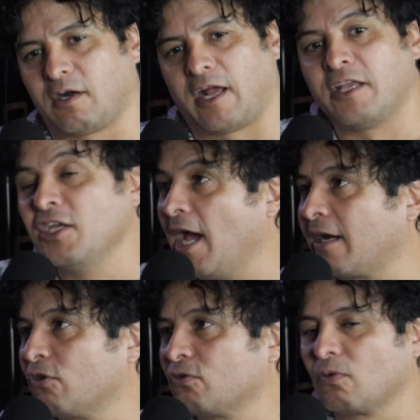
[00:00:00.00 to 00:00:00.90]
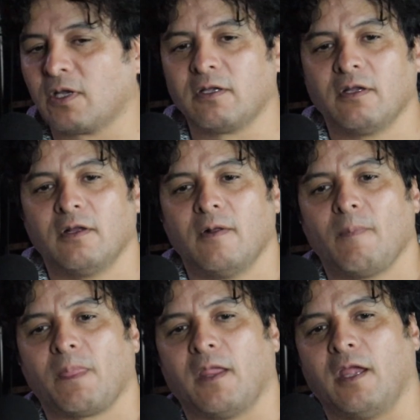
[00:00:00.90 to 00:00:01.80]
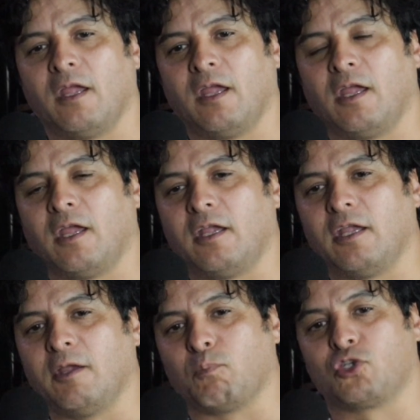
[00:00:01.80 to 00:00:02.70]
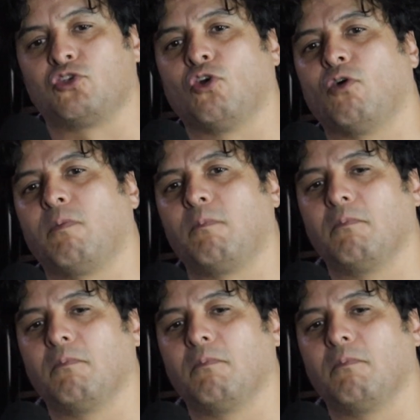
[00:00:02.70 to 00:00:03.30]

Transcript: regañarnos, güey. Eh, y pues yo